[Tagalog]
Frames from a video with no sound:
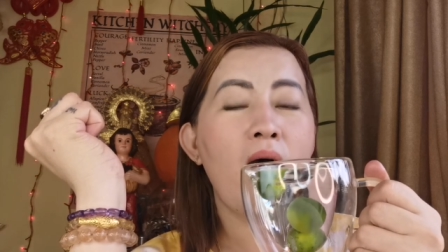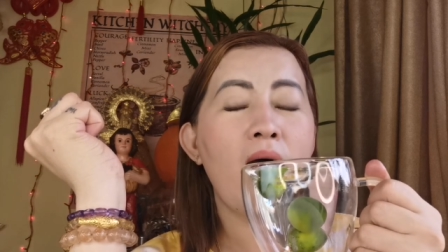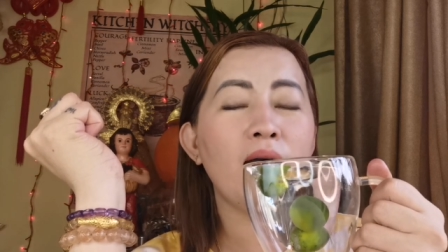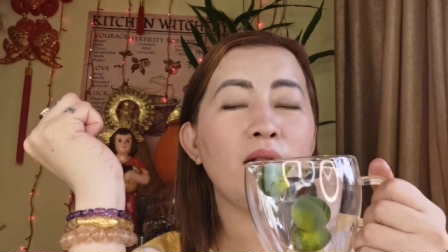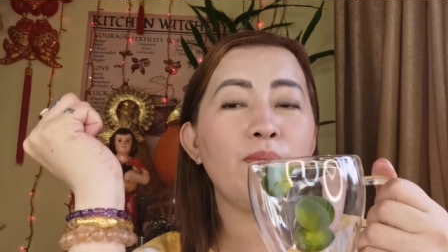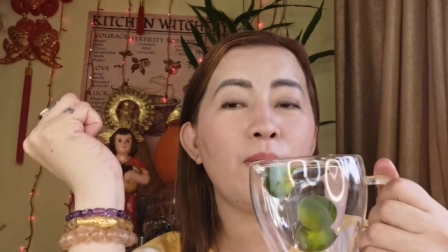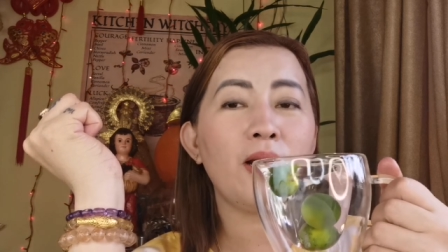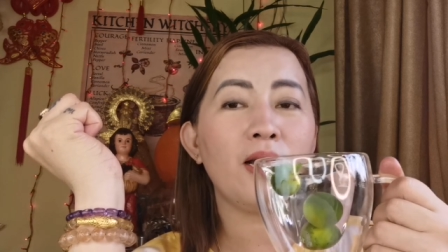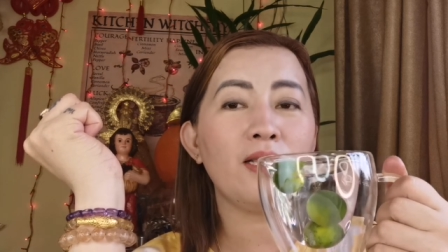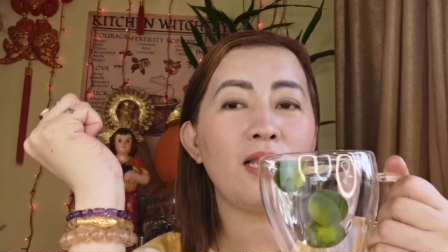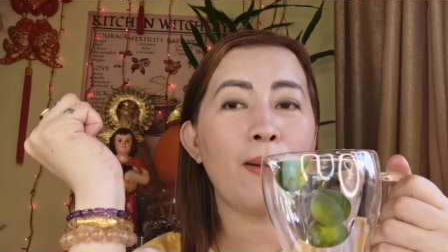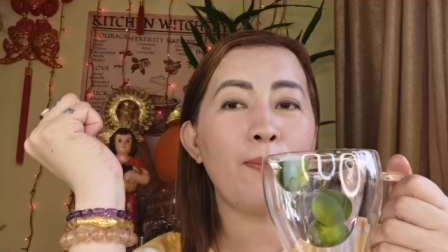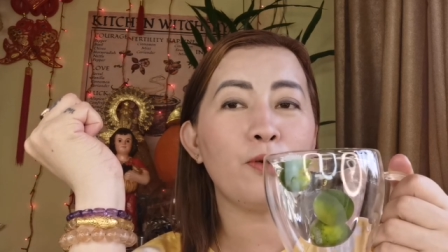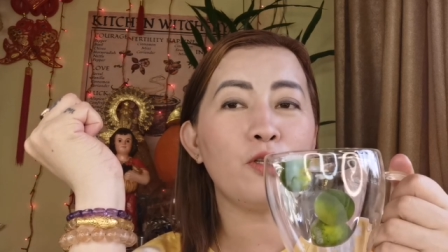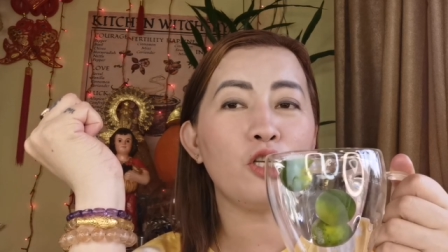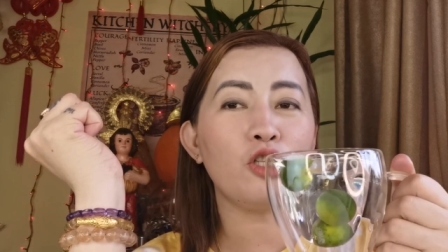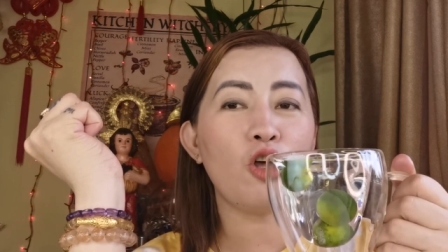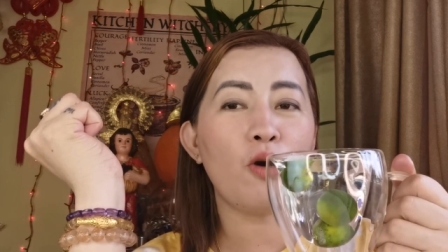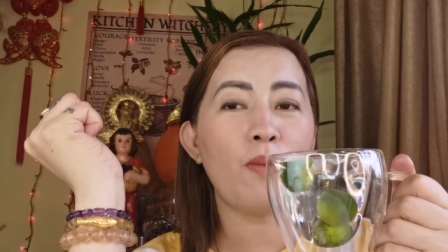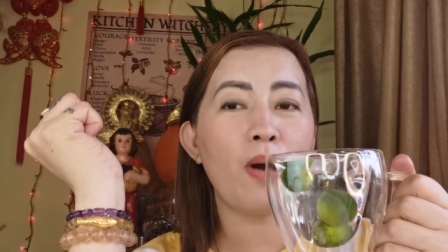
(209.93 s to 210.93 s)
At
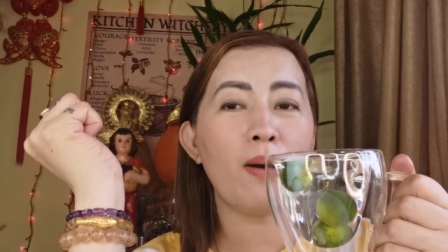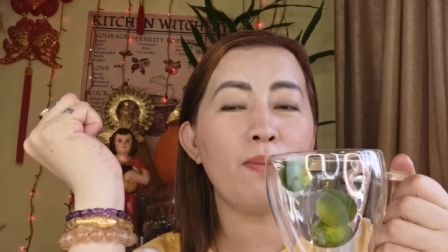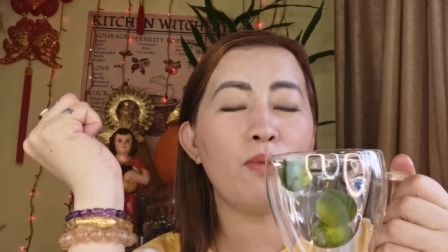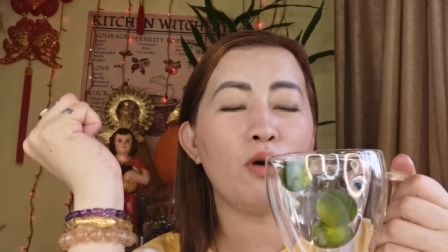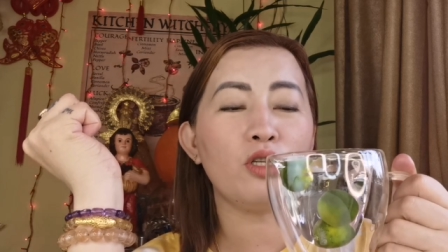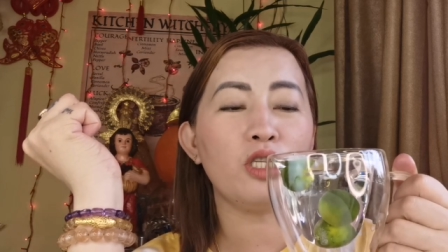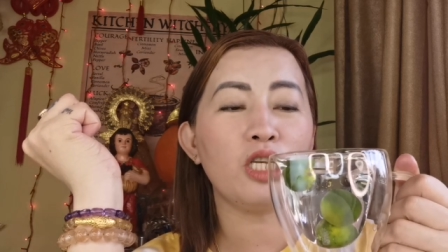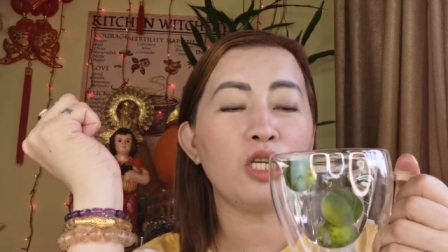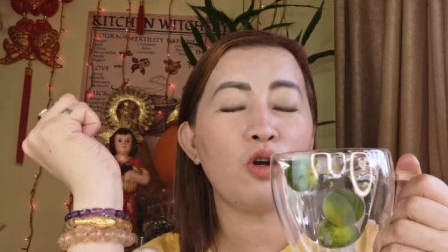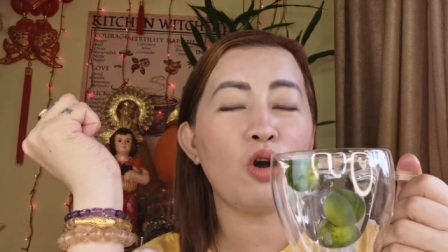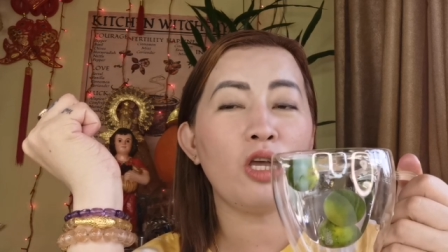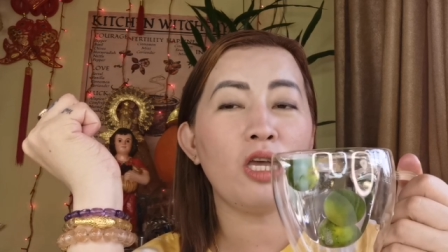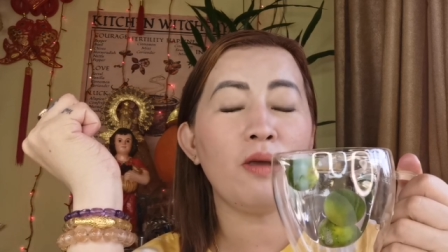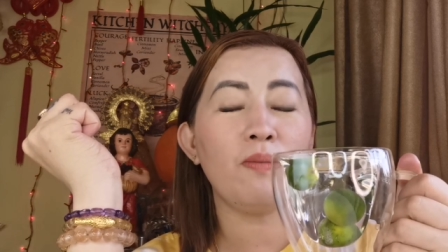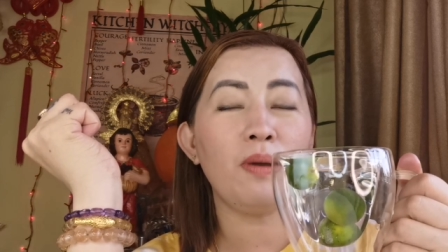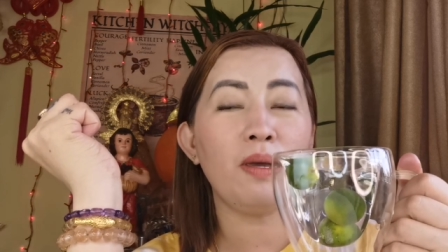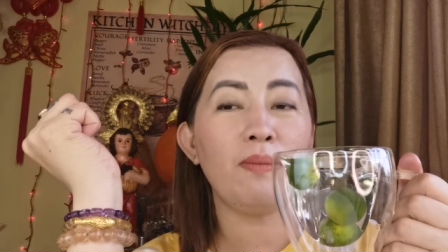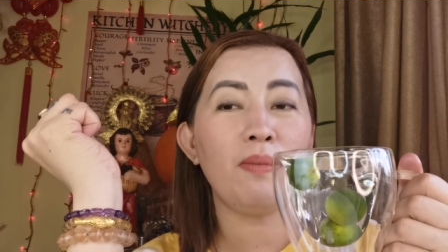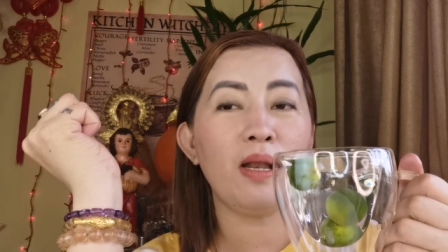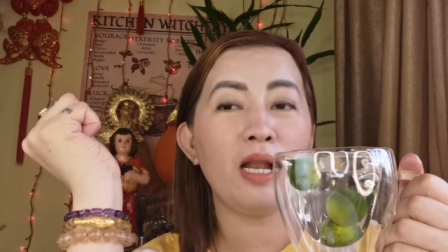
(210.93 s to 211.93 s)
pagkatapos ito mga bossing ko,
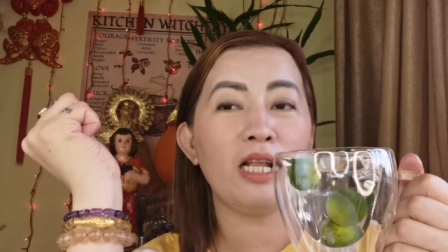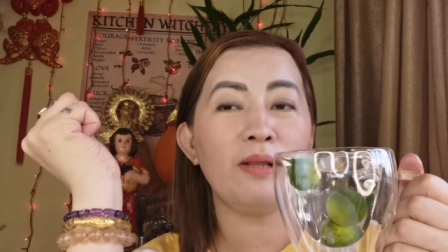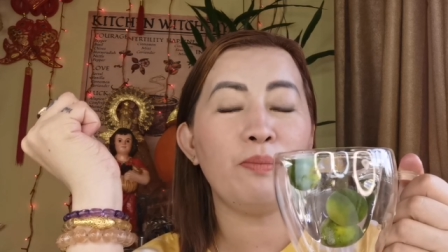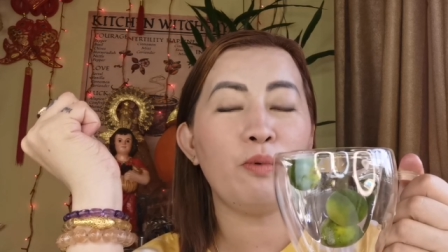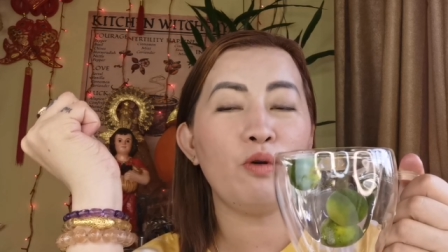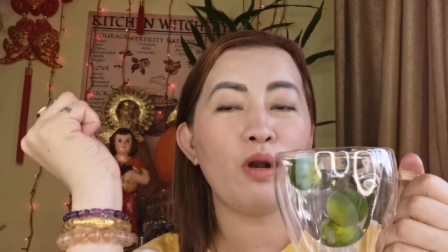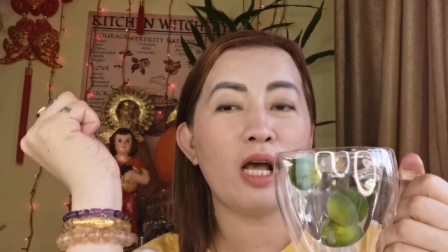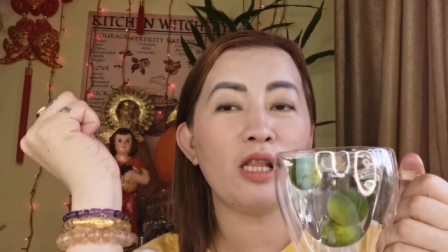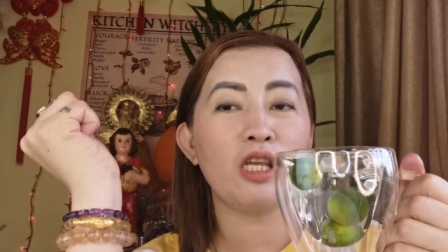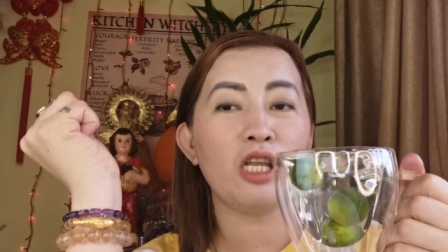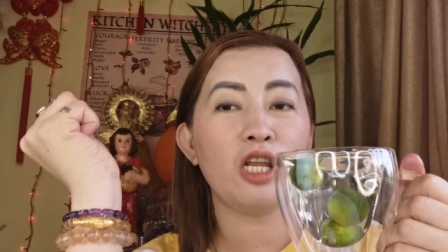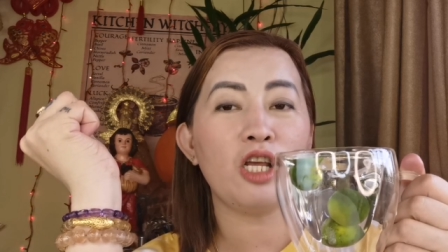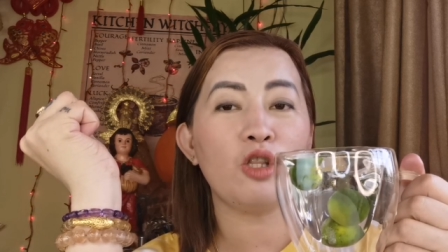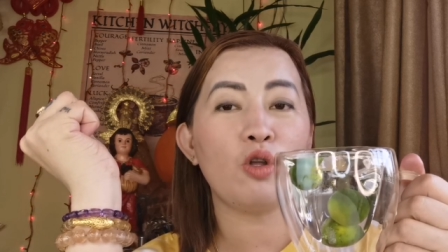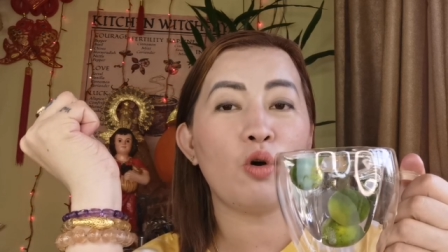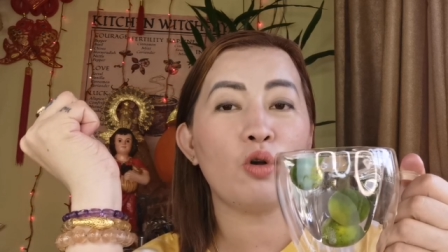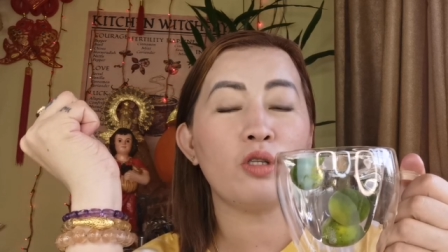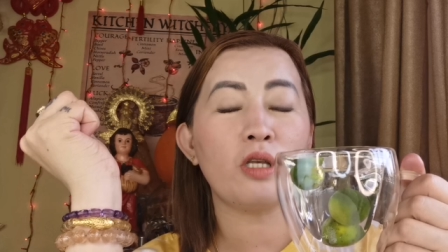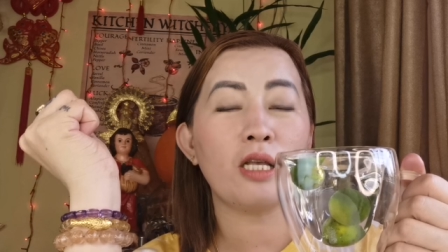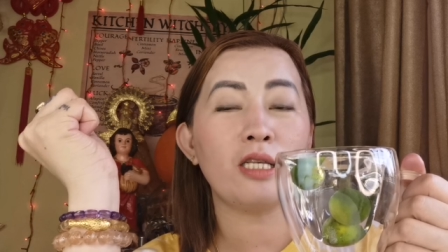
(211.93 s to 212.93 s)
ibibilad po natin
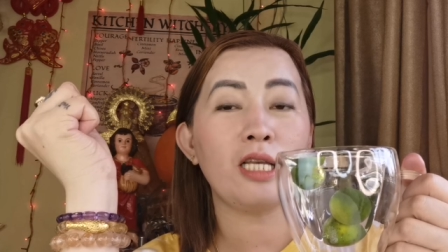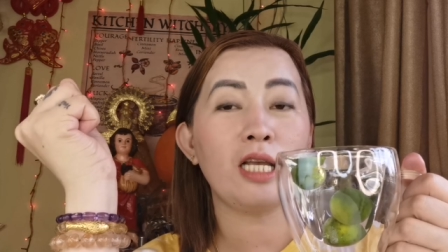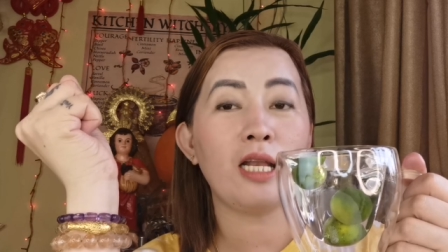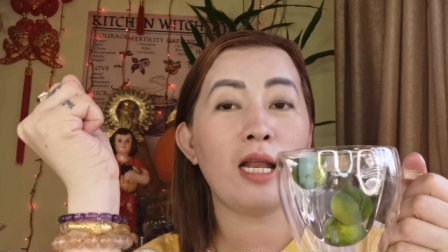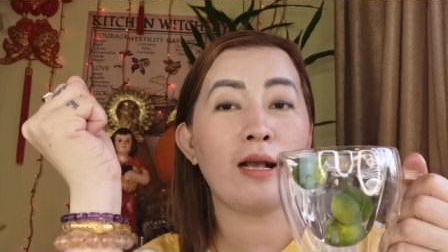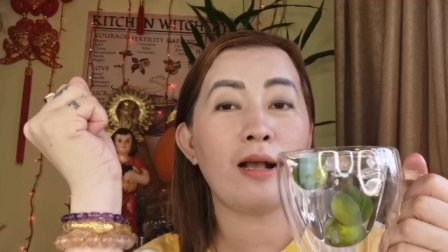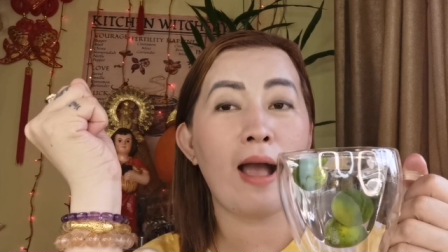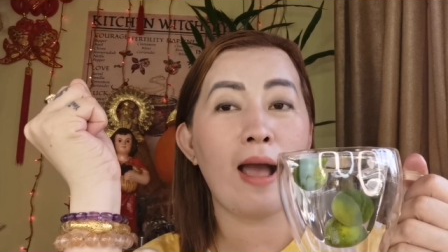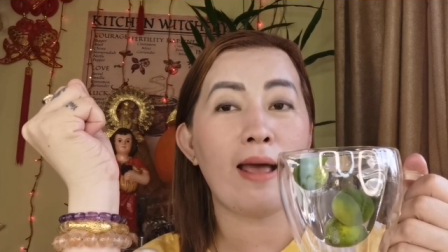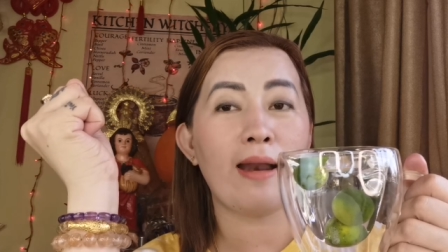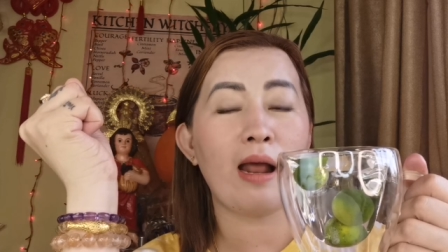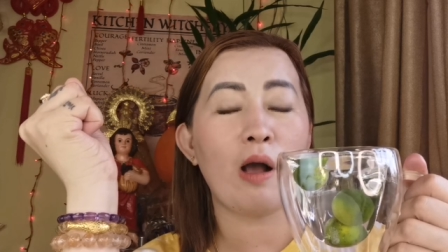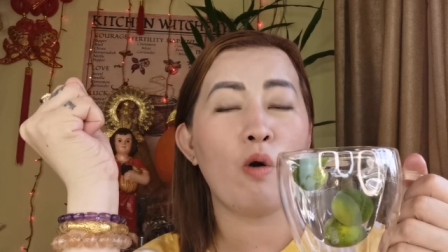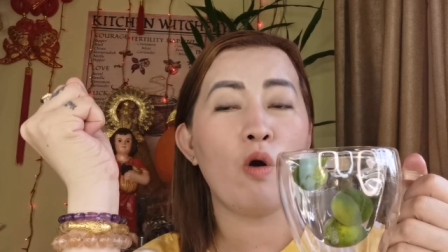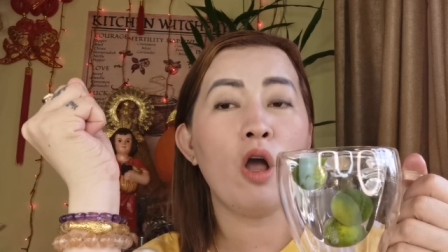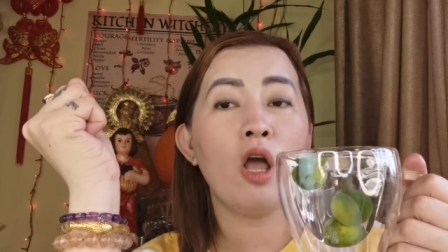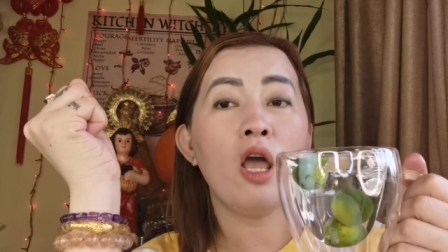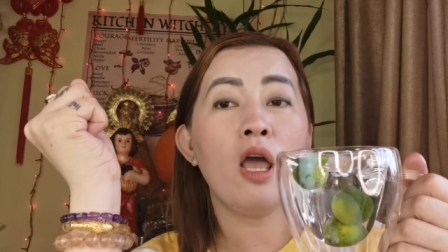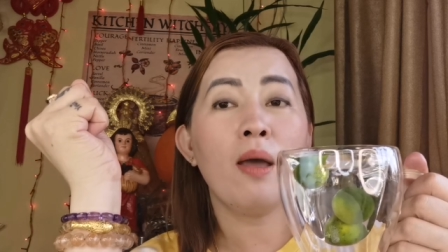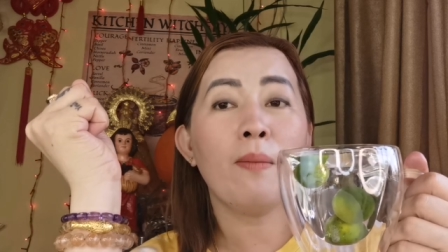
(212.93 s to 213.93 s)
ito sa sinag araw.